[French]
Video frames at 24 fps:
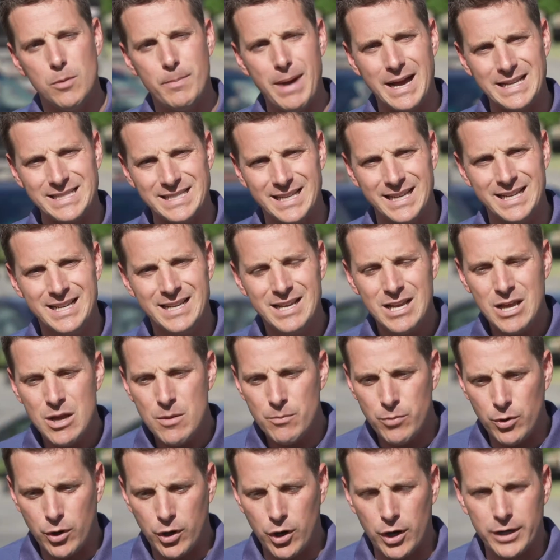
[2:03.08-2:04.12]
bassin,
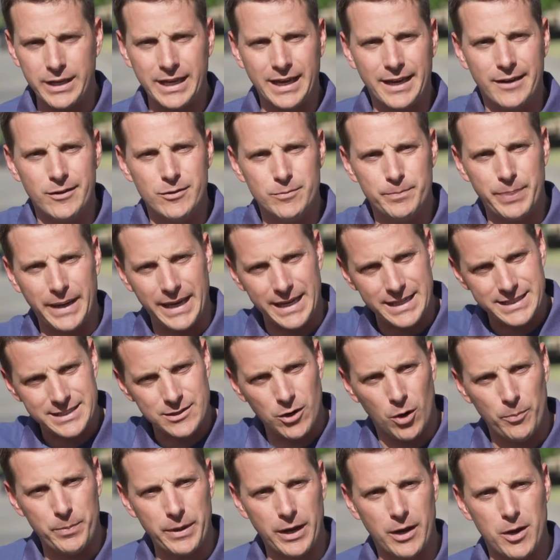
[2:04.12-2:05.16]
pour recréer une
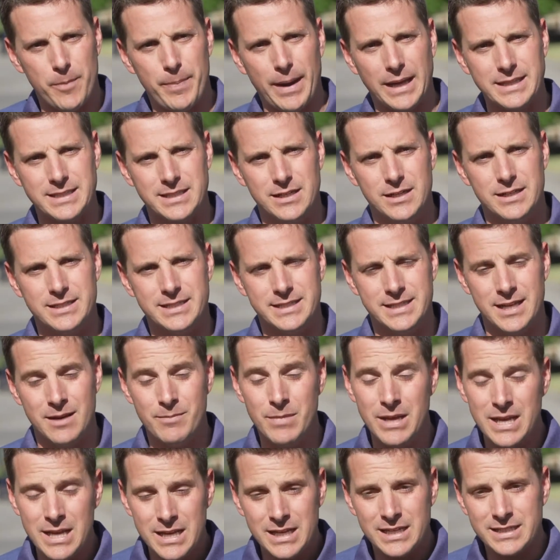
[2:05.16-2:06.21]
pression, puis repartir le système.
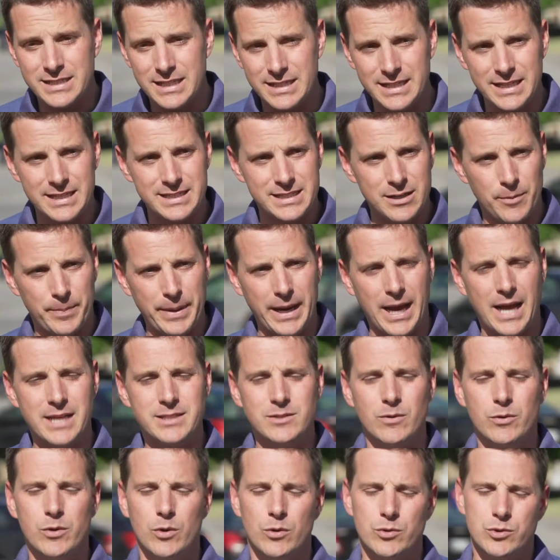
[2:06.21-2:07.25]
C'est des
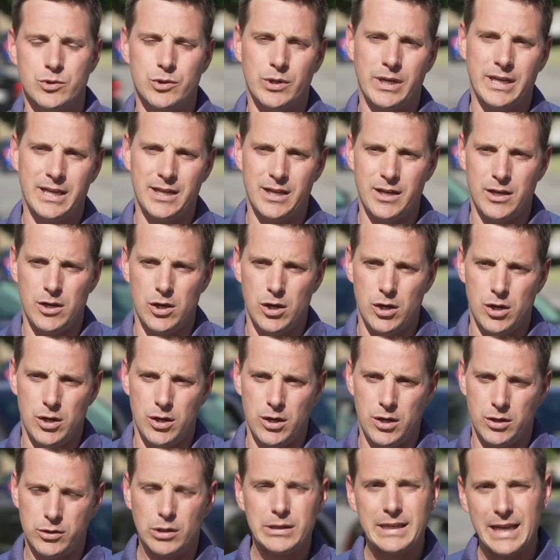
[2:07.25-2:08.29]
opérations qui ont duré
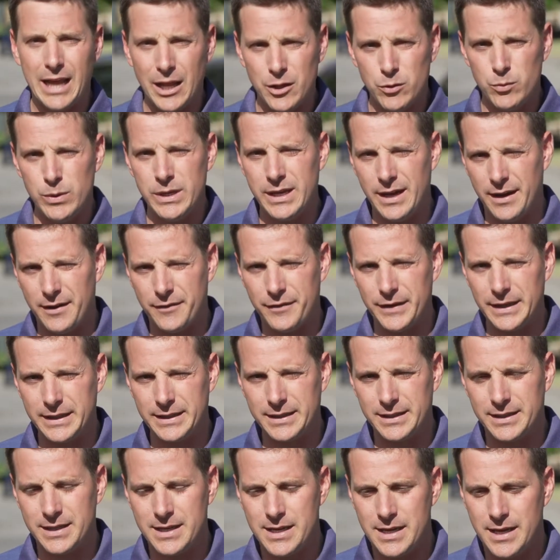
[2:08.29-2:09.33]
euh, toute la nuit, en fait,
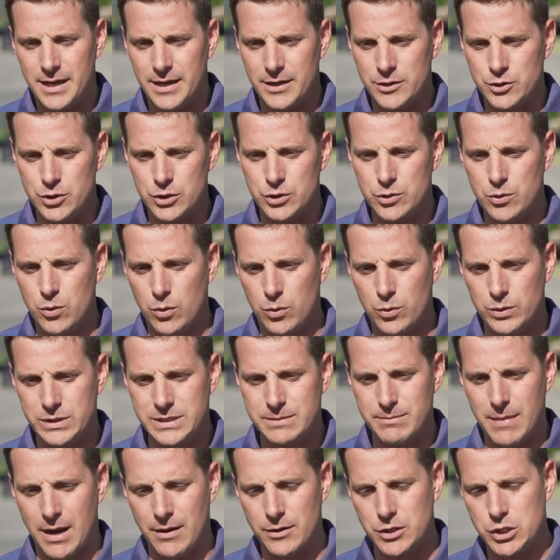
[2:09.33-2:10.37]
jusqu'au
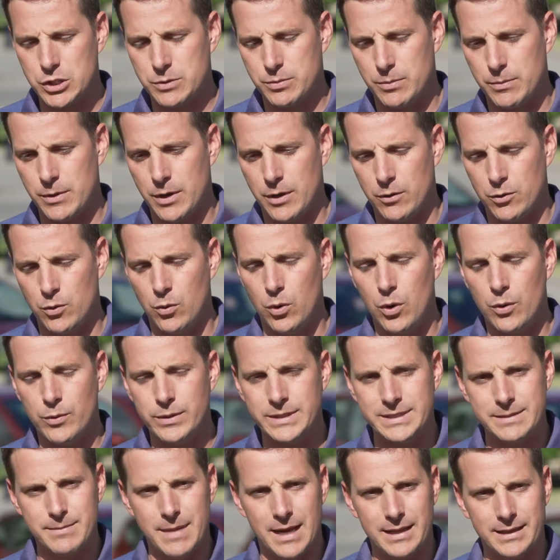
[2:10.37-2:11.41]
dimanche, ou au
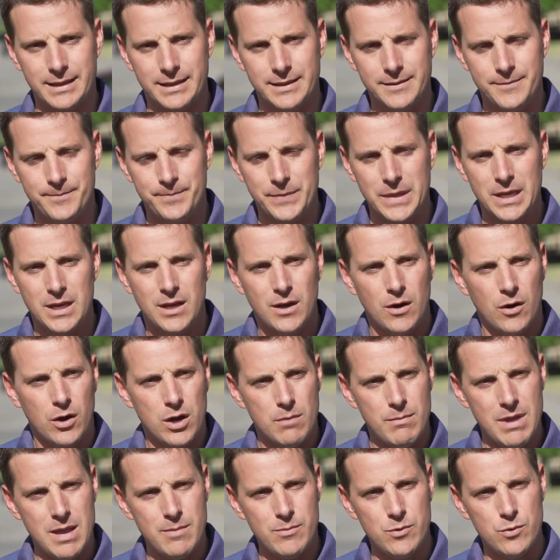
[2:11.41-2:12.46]
lundi matin. On
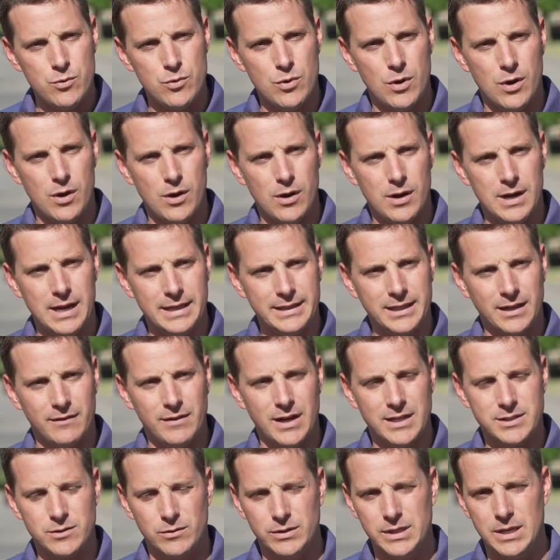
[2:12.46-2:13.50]
a même eu
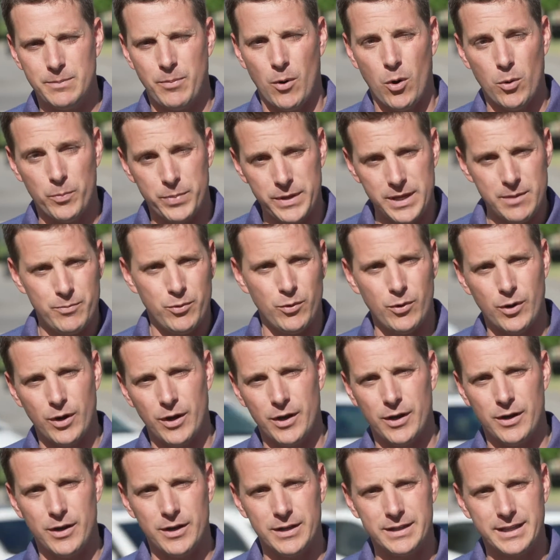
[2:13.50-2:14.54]
l'intervention des pompiers pour
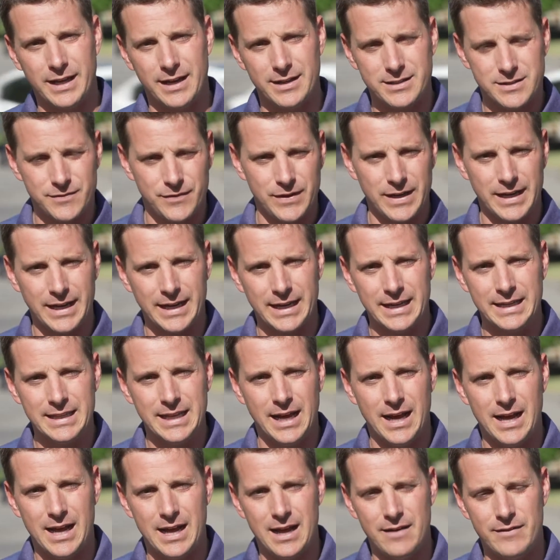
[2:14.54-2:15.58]
transférer
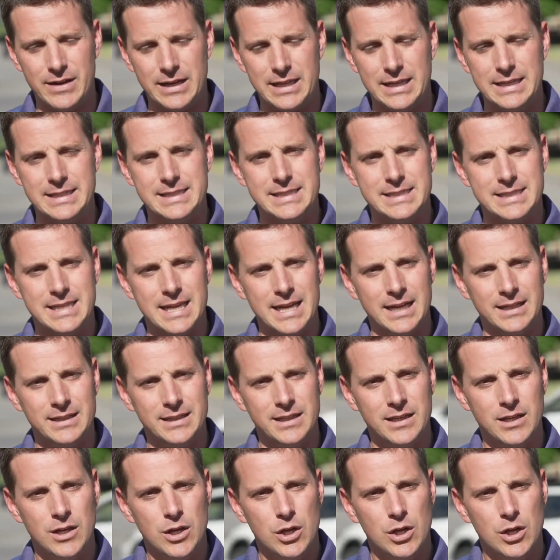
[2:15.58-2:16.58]
avec les cisternes